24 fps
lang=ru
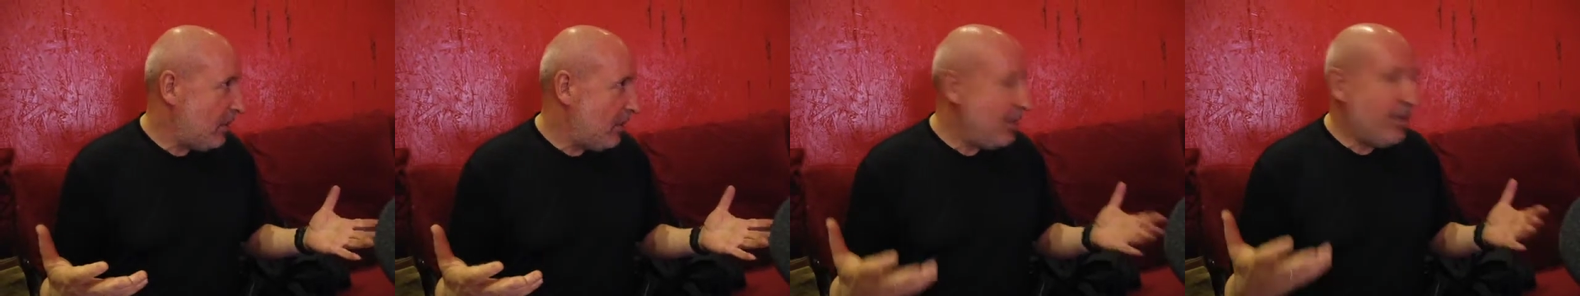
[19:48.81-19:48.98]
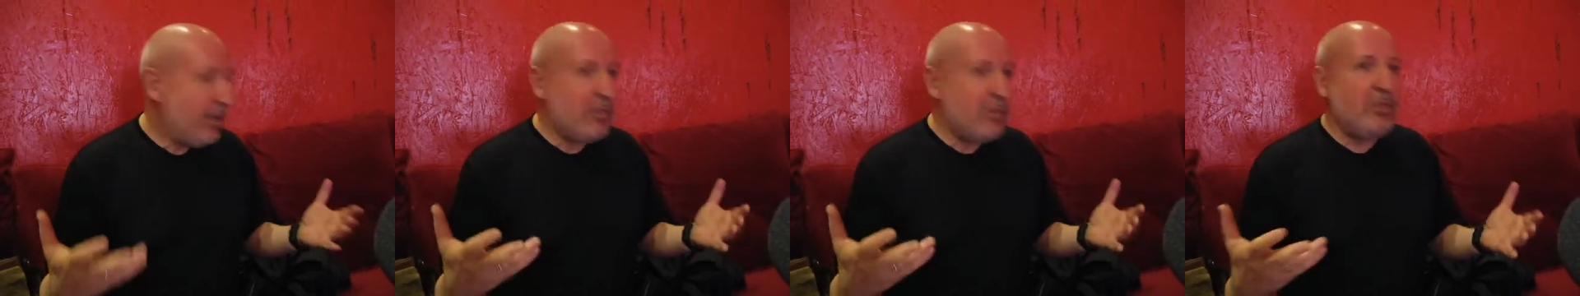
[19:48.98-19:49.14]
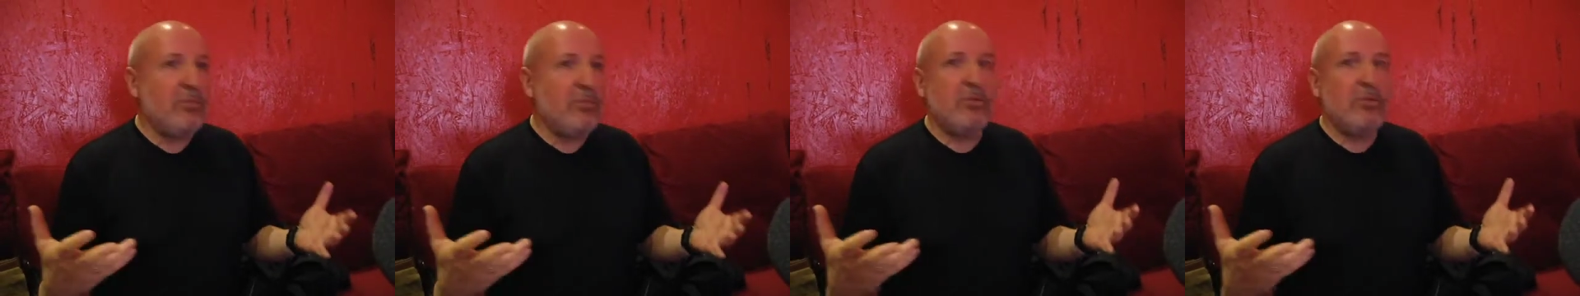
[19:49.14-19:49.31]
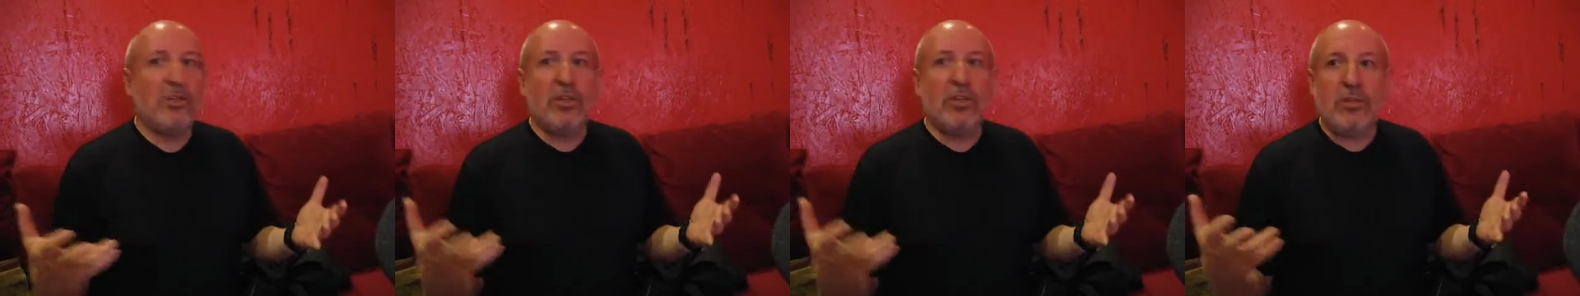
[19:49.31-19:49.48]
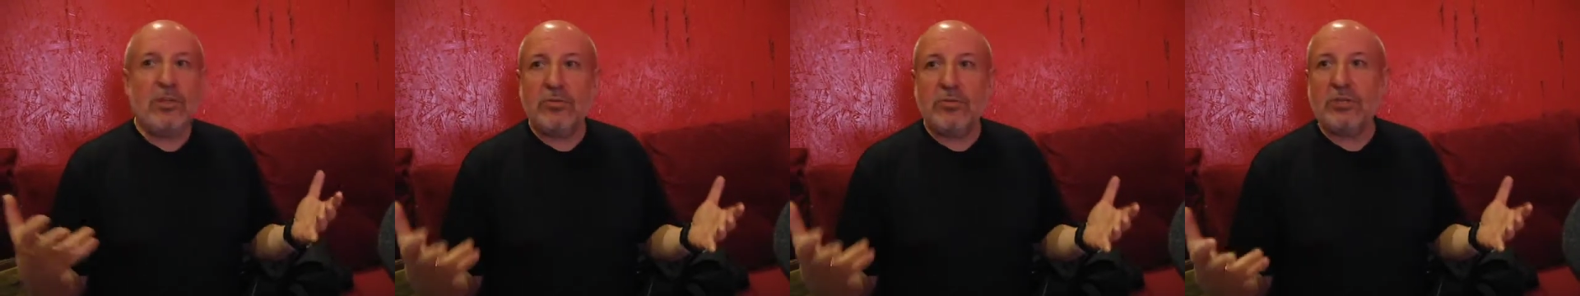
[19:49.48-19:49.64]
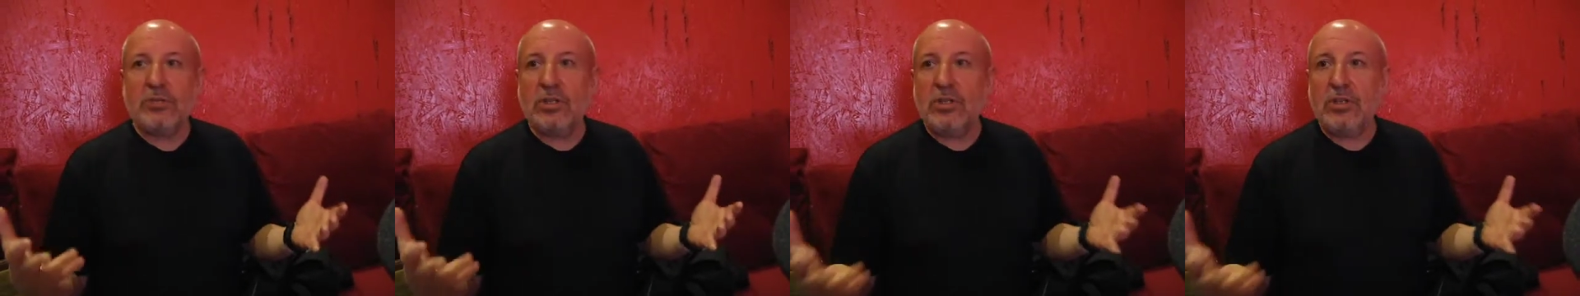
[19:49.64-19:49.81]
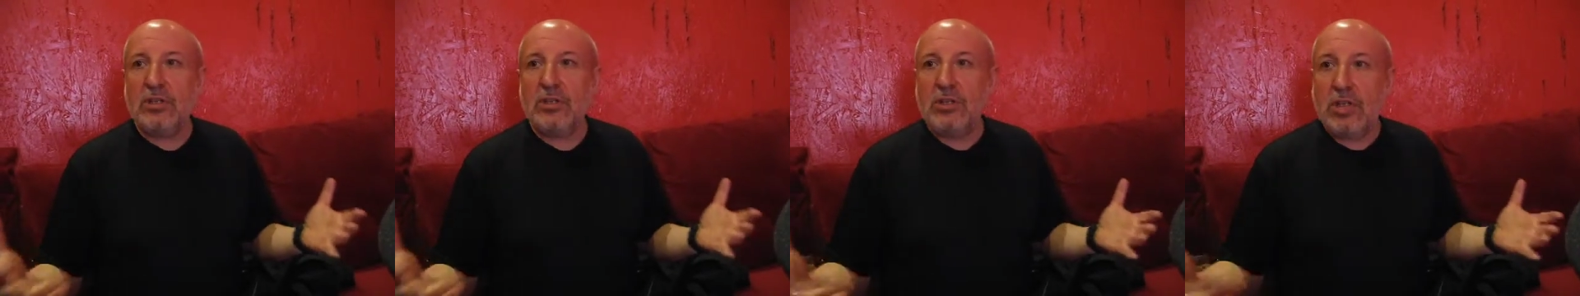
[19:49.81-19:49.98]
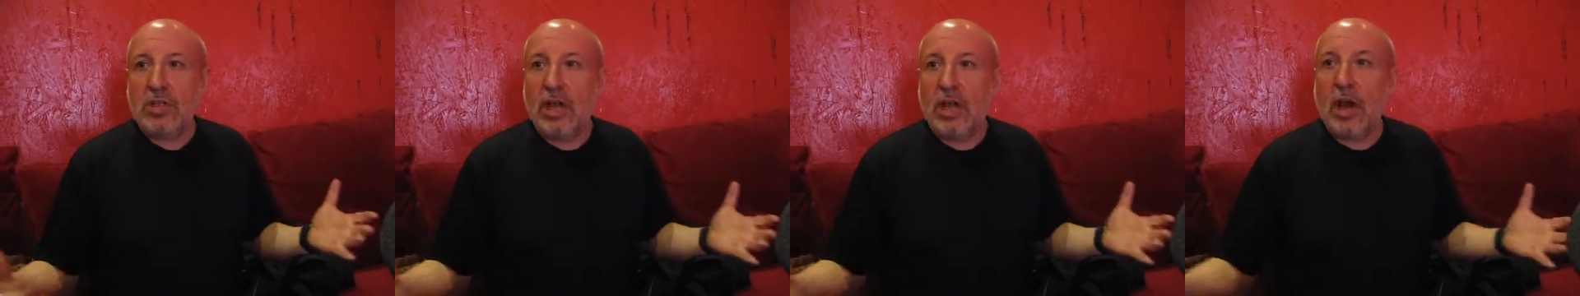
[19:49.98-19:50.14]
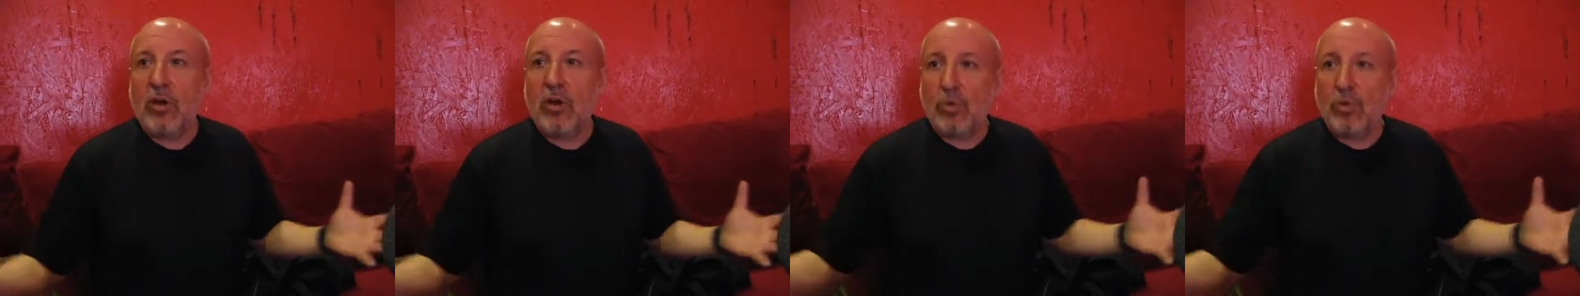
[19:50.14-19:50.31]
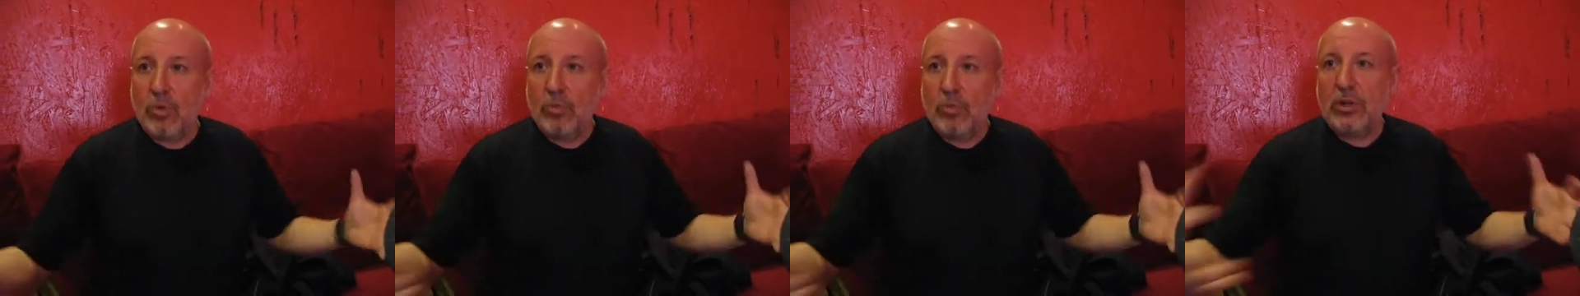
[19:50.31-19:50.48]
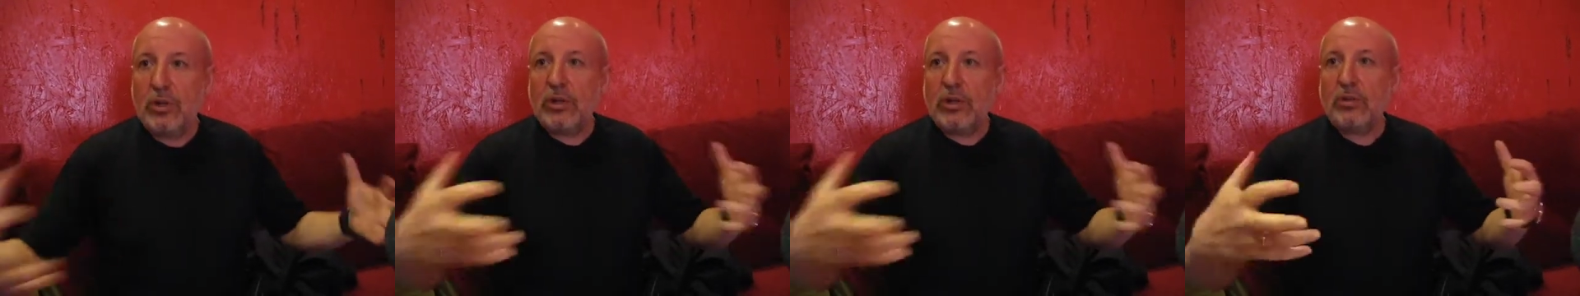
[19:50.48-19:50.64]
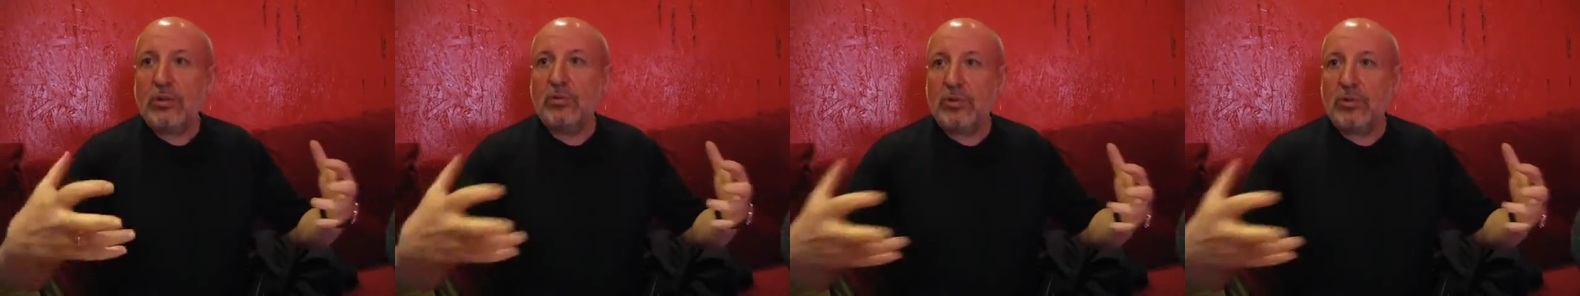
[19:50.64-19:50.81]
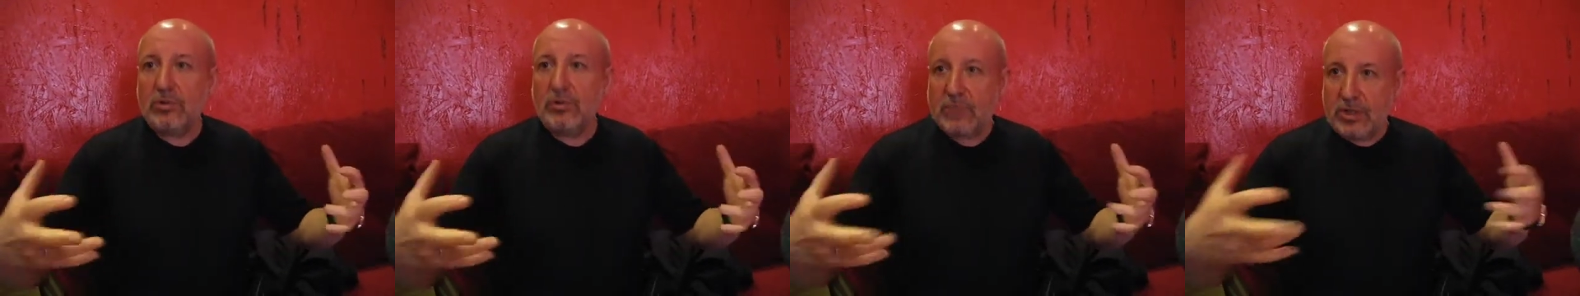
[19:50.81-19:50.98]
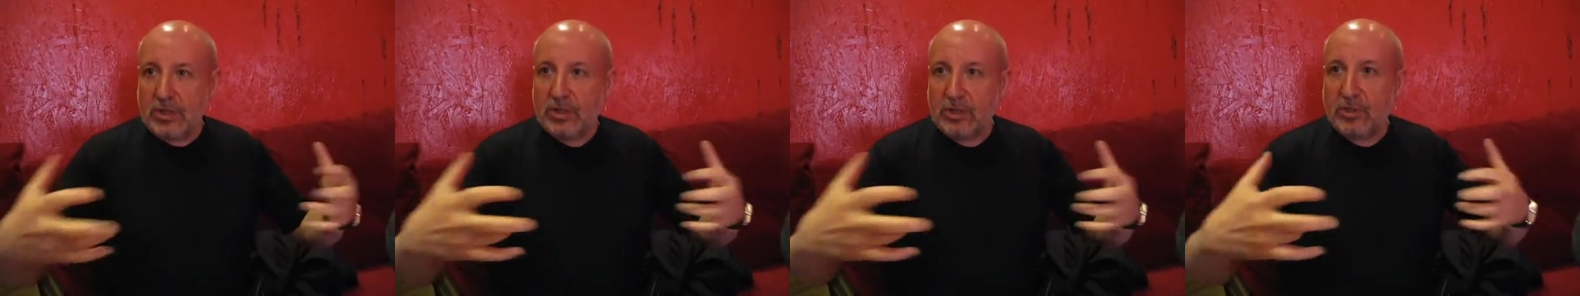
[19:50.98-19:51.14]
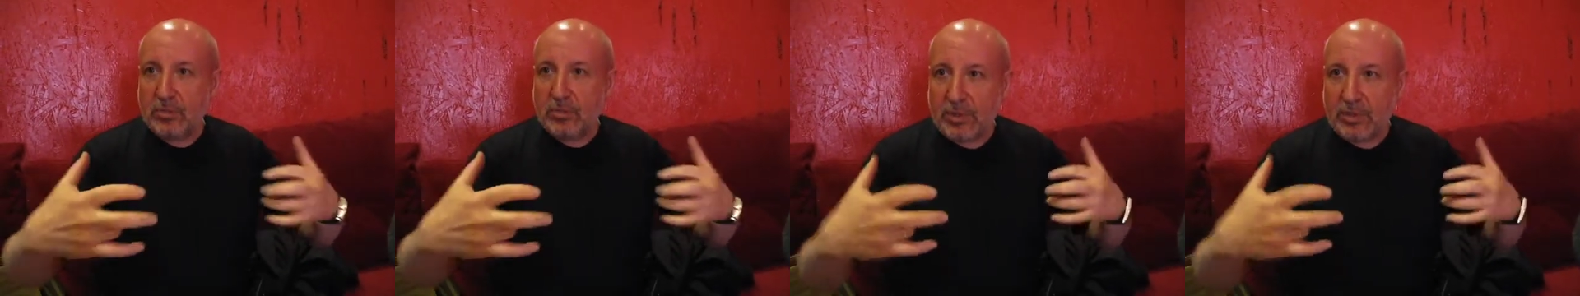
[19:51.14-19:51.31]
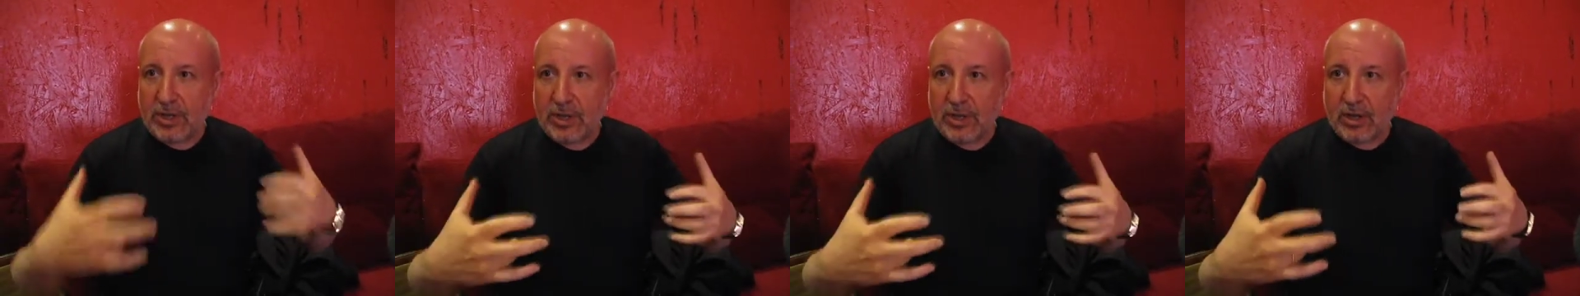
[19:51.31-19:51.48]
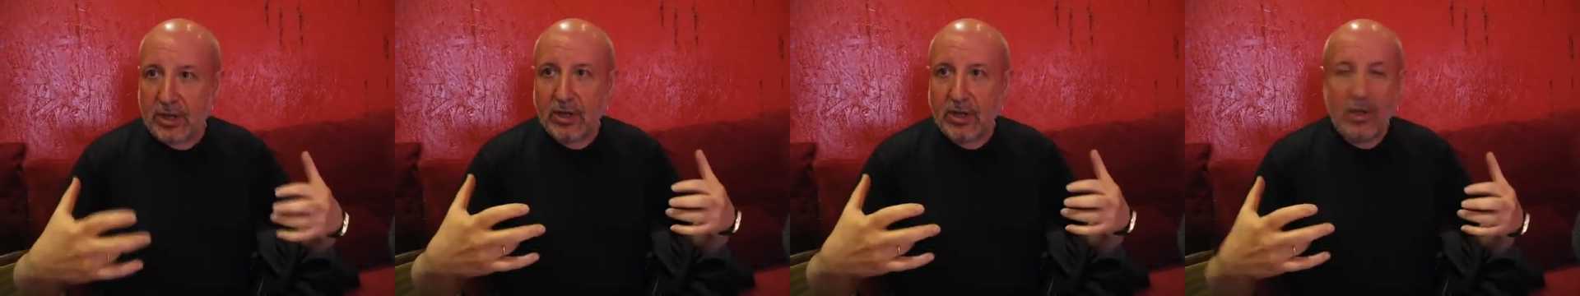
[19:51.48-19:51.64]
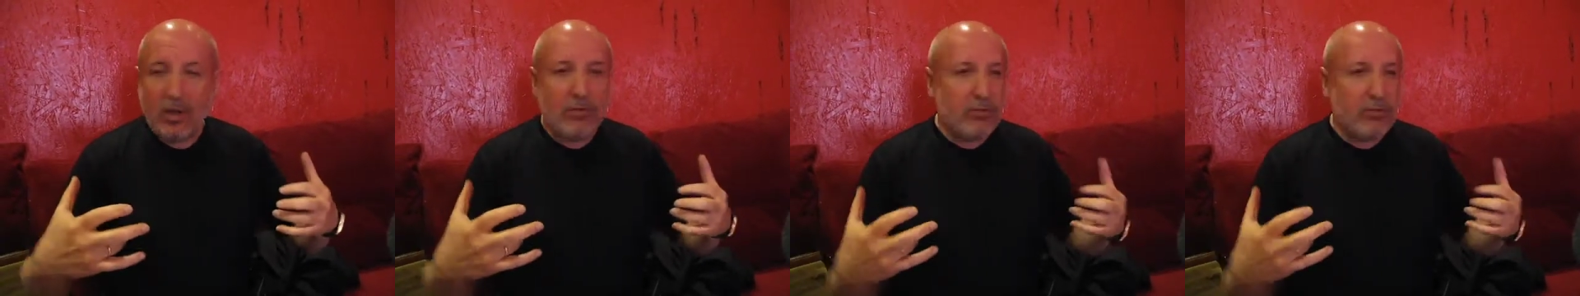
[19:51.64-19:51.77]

Если бы Жириновский не аккумулировал в ЛДПР